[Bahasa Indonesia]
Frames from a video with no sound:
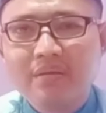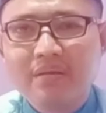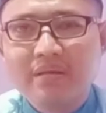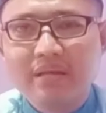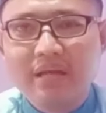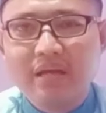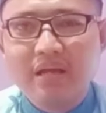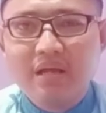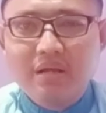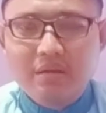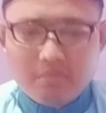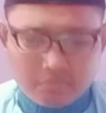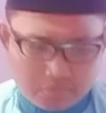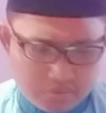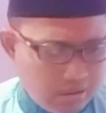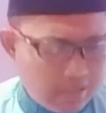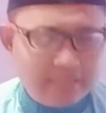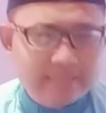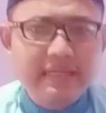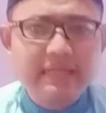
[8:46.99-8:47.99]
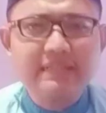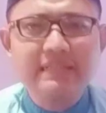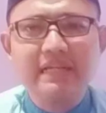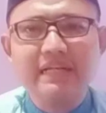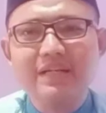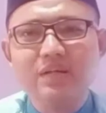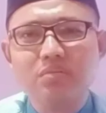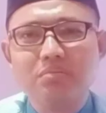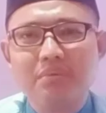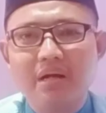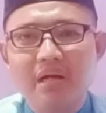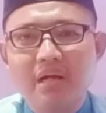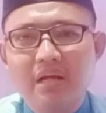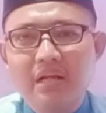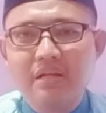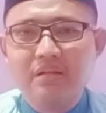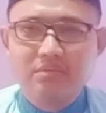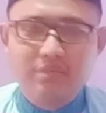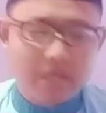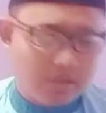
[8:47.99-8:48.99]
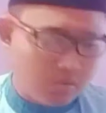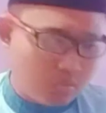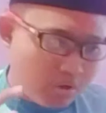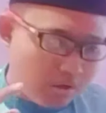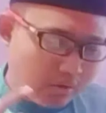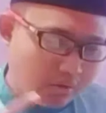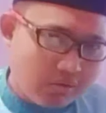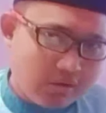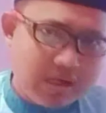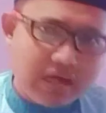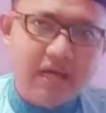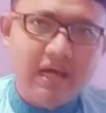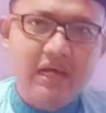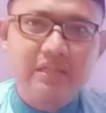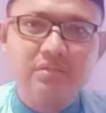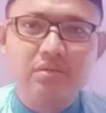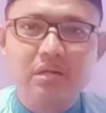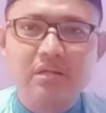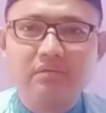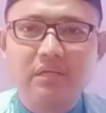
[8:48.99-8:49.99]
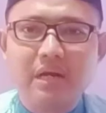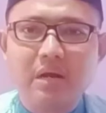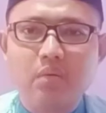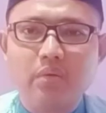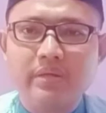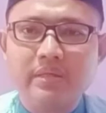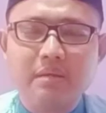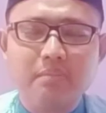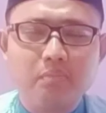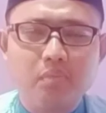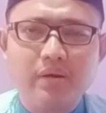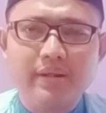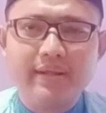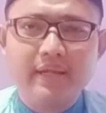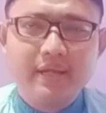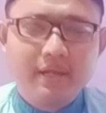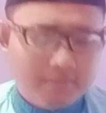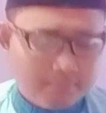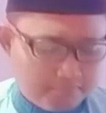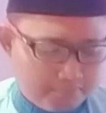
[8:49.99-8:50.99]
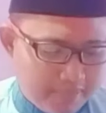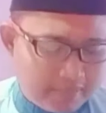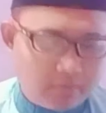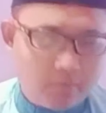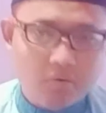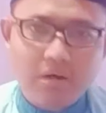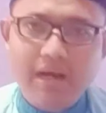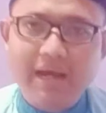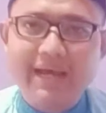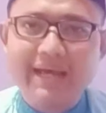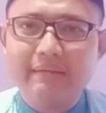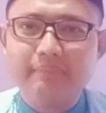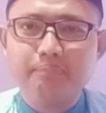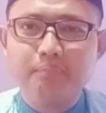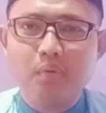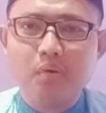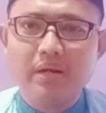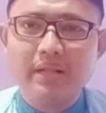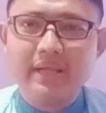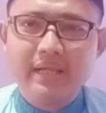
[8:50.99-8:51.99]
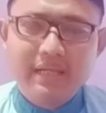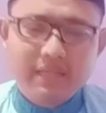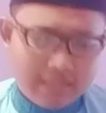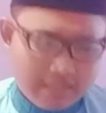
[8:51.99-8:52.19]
ya sholat saja di rumah entah dua rokaat sholat terawihnya boleh empat rokaat boleh